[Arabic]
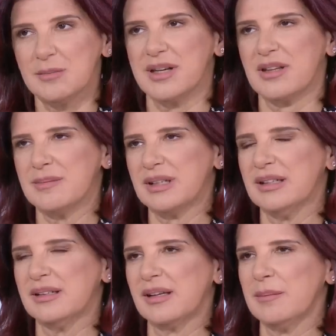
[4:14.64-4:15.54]
اكبر
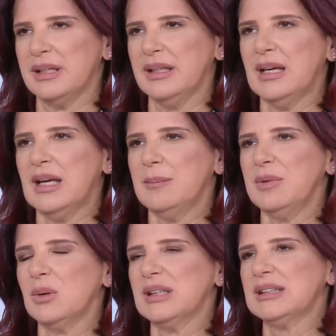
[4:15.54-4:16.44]
يمكن كمان
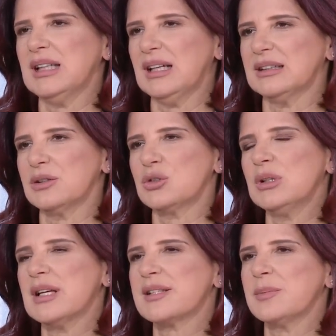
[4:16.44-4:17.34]
بالوقت الحاضر
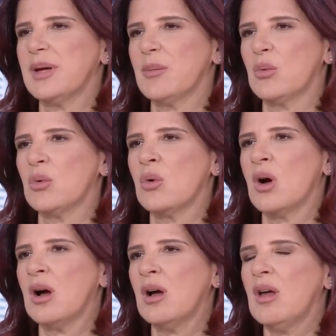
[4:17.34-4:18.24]
شو الاسباب
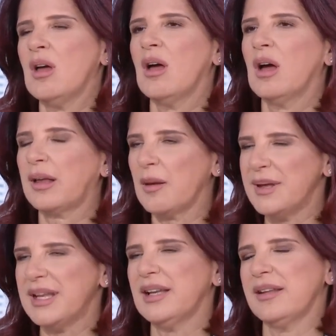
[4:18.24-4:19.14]

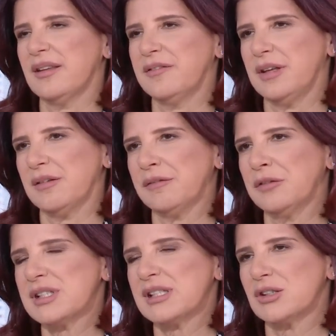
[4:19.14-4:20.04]
وكمان هل هي في
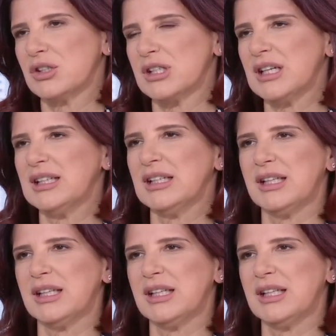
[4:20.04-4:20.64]
فرصه شراء